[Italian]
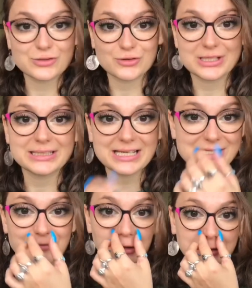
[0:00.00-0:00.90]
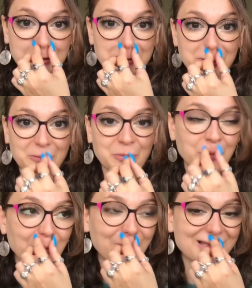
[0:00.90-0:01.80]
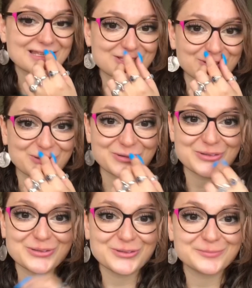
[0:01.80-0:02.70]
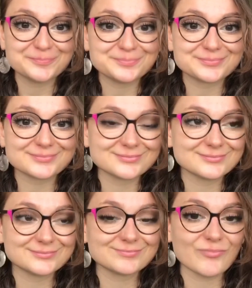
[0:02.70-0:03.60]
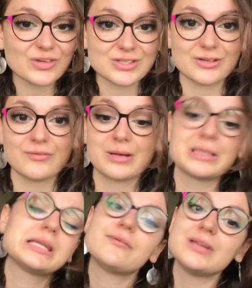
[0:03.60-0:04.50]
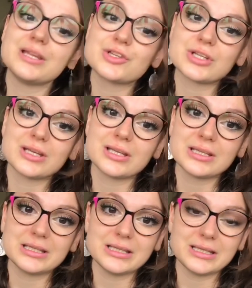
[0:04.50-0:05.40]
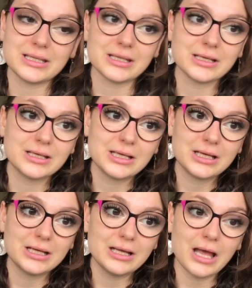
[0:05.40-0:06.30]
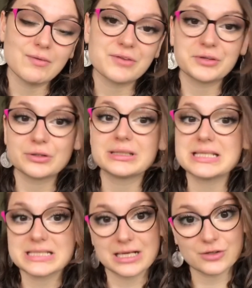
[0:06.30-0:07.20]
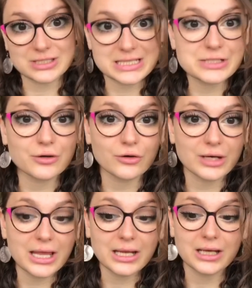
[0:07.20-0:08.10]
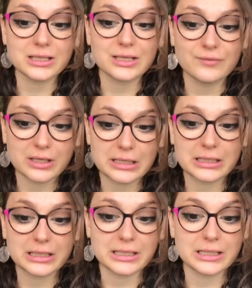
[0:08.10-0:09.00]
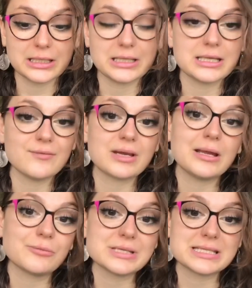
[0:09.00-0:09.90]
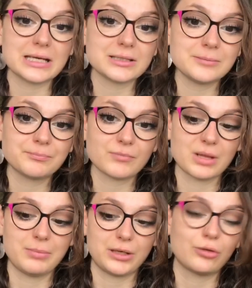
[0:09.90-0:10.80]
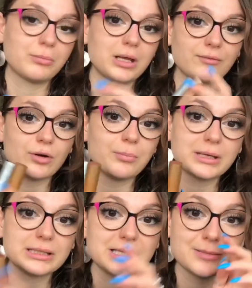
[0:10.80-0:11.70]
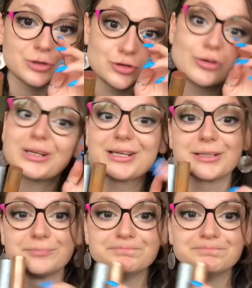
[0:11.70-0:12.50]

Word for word: sono stati la svolta comunque, sono, sono veramente felice di aver fatto il test radiostesico con Erika e di averli, di averli acquistati, perché ormai fanno parte delle mie giornate.